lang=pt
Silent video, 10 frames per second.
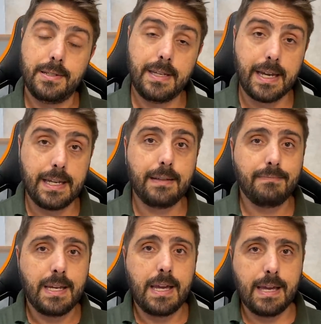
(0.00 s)
E aí
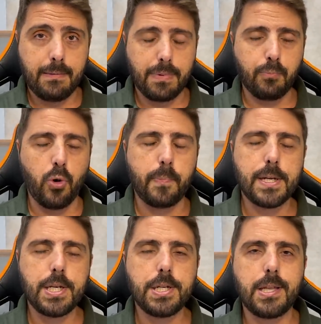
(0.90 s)
é bom para
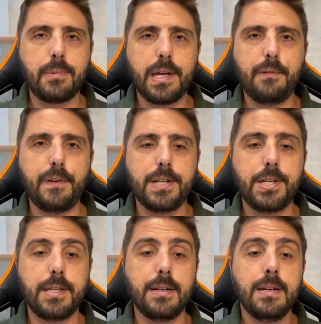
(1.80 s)
a gente dar uma
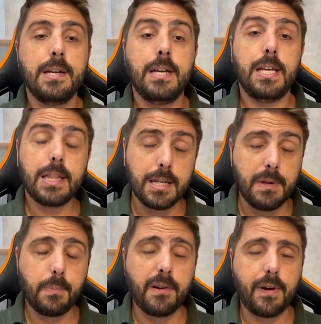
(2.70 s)
refletida e é
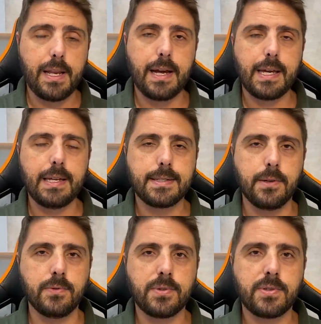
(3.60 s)
também para avaliar quem
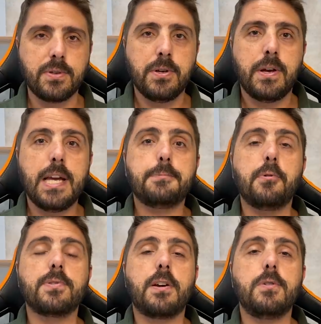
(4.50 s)
são os
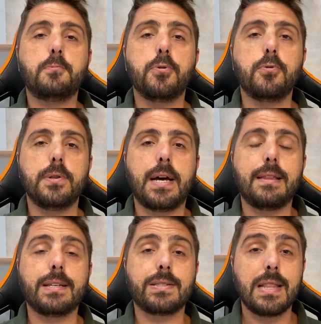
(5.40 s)
responsáveis por cuidar
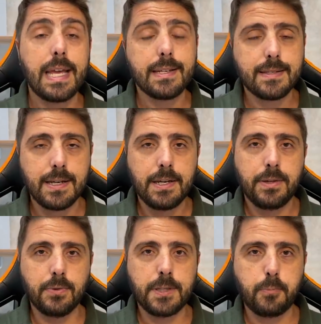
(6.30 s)
das leis
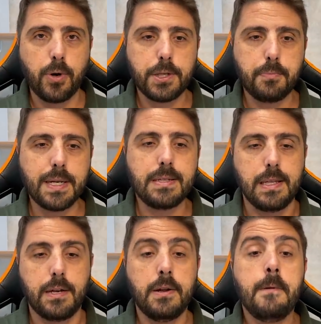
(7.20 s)
no esporte
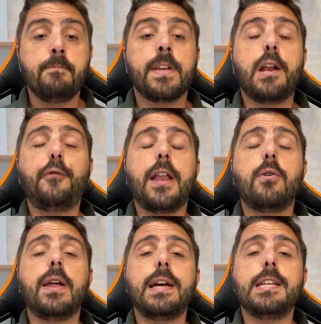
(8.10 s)
brasileiro. Quero falar
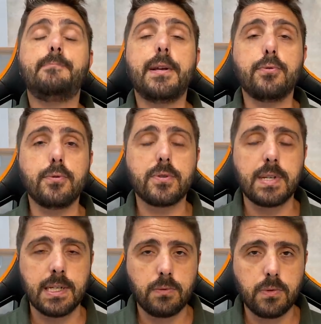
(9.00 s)
agora a respeito do
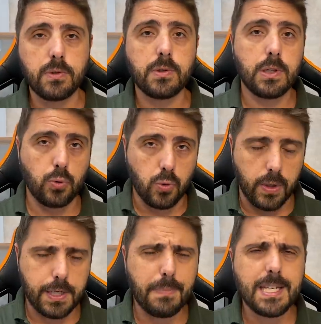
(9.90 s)
Santos, do
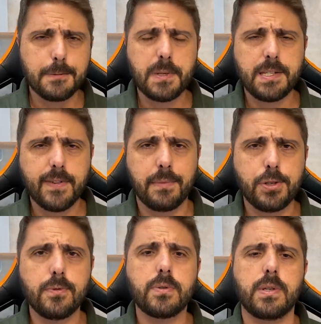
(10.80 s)
Corinthians, mais
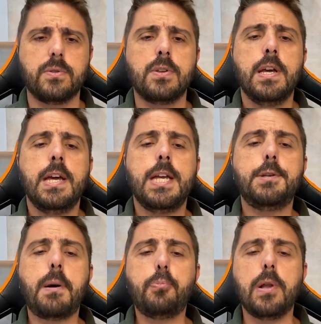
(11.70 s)
especificamente do Santos, e
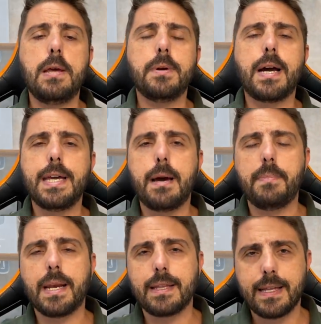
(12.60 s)
de uma polêmica
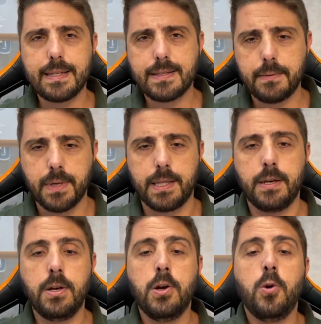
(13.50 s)
reaberta nessa semana.
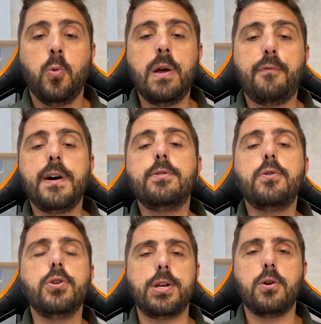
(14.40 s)
O Evandro
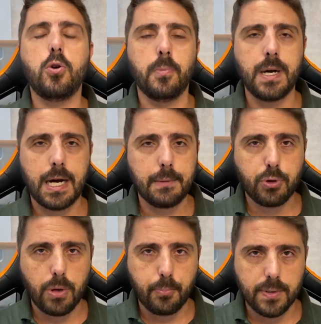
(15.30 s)
Rogério Román,
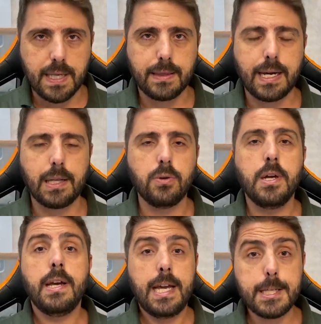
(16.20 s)
árbitro aposentado,
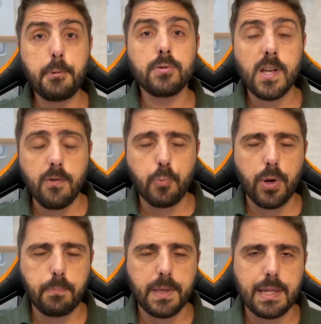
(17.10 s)
responsável
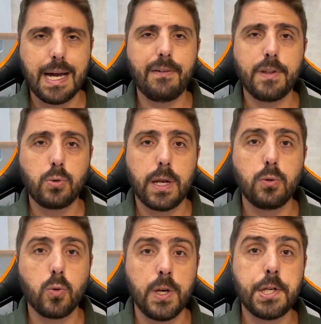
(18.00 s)
por apitar a vitória
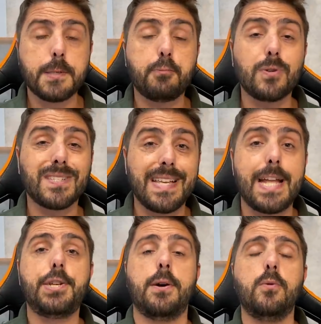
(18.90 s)
do Corinthians por
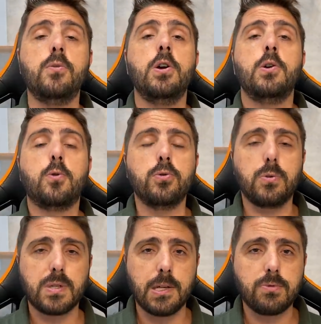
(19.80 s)
7 a 1
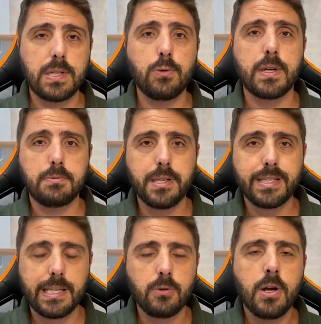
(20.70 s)
contra o Santos em
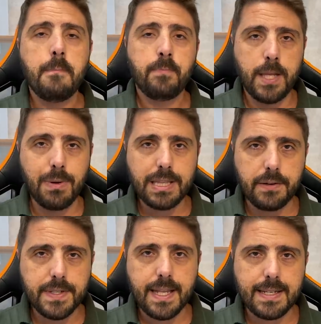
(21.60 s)
2005, deu uma
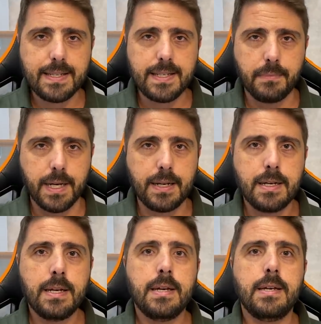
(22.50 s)
entrevista nessa semana,
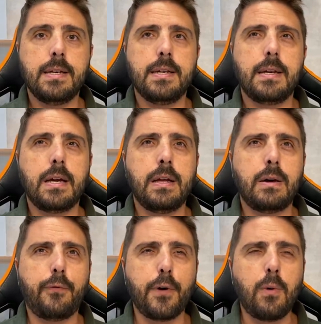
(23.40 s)
é,
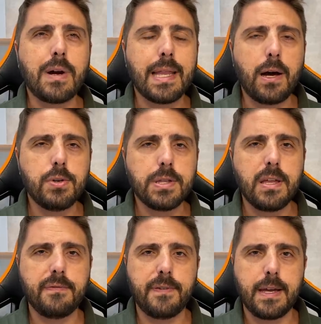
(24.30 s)
é, foi a um canal de
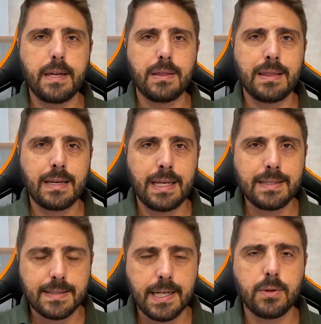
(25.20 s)
TV em
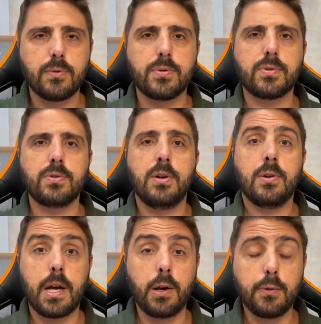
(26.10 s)
Santos,
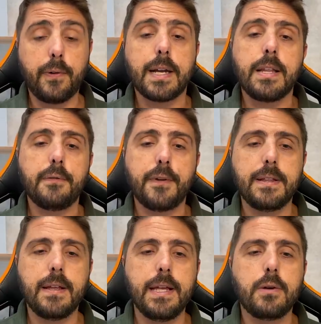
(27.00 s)
canal do Wagner
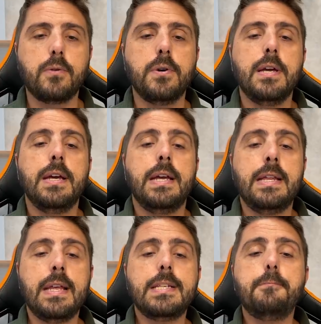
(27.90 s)
Frederico.
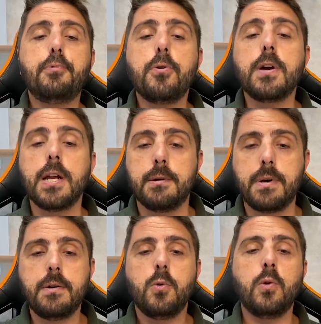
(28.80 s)
E nesse
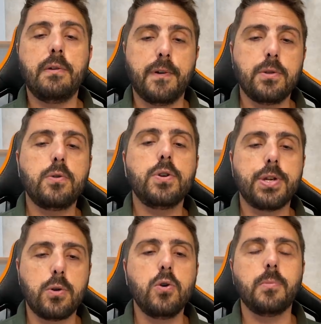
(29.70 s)
programa, o Evandro
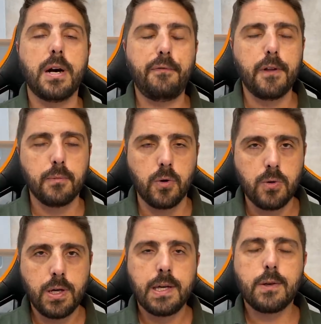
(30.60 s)
Rogério Román afirmou
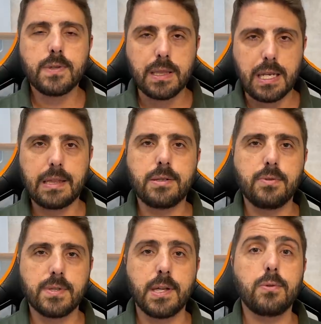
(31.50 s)
que os atletas
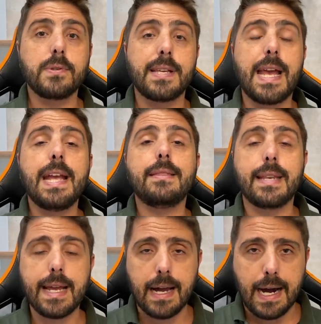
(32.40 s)
do Santos
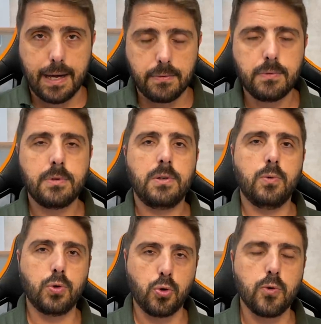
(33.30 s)
entregaram
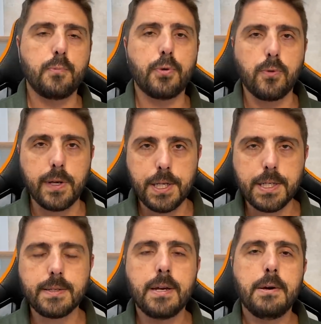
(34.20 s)
o jogo para o
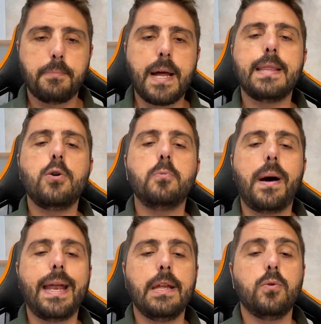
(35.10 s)
Corinthians para
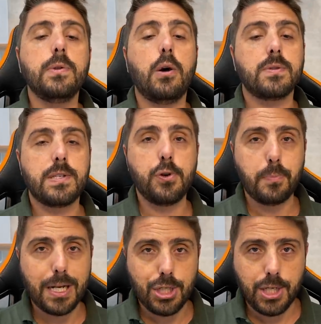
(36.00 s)
derrubarem o Nelsinho
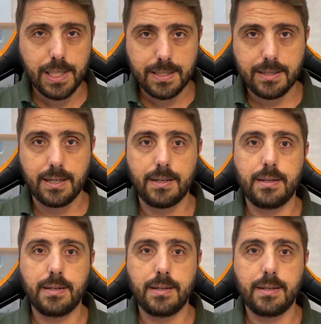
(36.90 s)
Batista.